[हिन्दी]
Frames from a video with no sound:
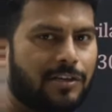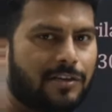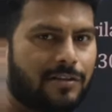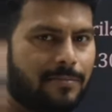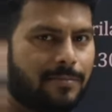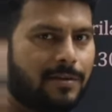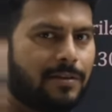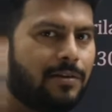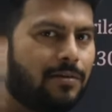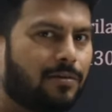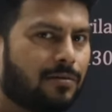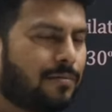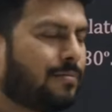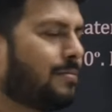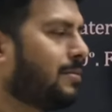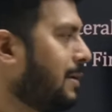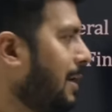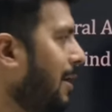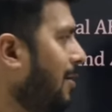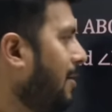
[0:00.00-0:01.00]
समझ रहे हो
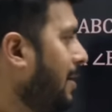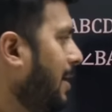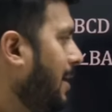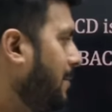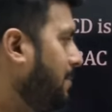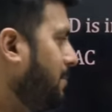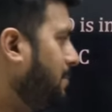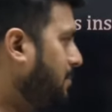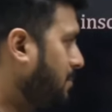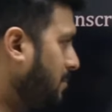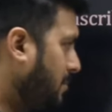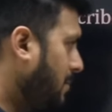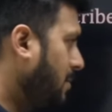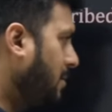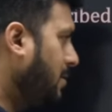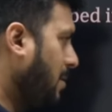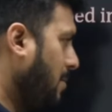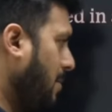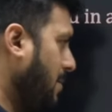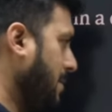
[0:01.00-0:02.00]
क्या हो रहा है
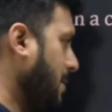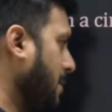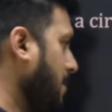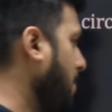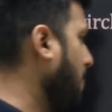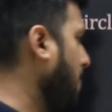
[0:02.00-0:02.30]
समझना